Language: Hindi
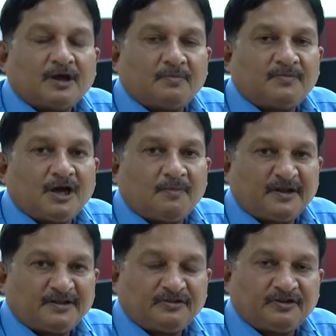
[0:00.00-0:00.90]
अपनी
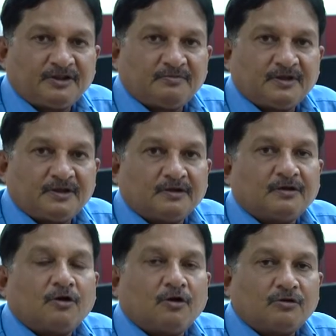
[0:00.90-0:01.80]
आपात स्थिति
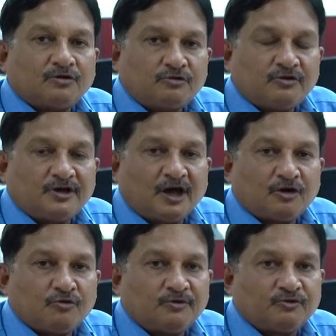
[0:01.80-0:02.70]
में और ज़रूरी
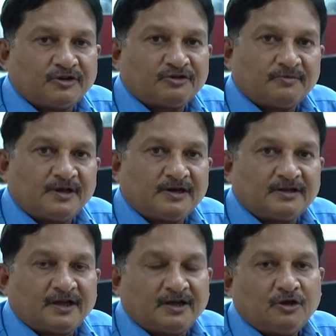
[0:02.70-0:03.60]
कार्यों में उसका इस्तेमाल
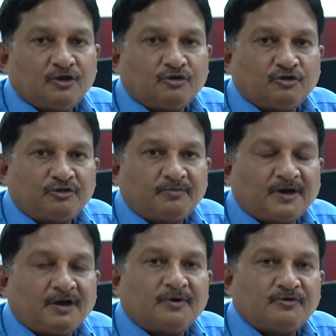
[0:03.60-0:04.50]
करता है उसी
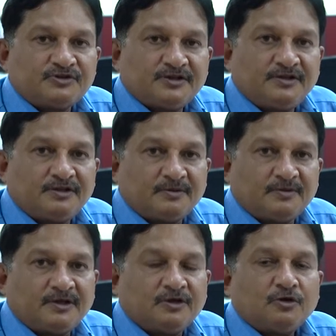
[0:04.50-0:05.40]
प्रकार भविष्य निधि से
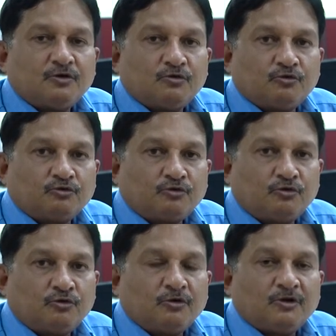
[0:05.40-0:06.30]
भी
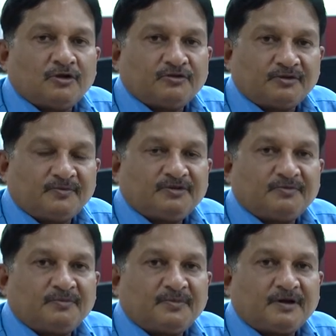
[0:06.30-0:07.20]
उसको समय
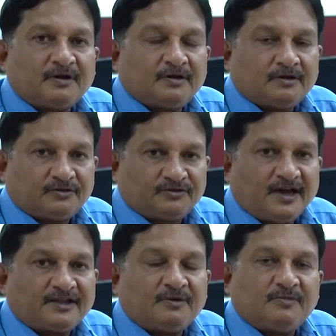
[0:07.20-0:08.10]
समय पर
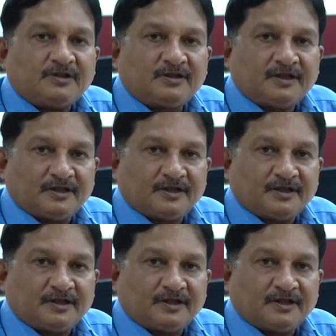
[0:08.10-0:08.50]
सहायता मिलती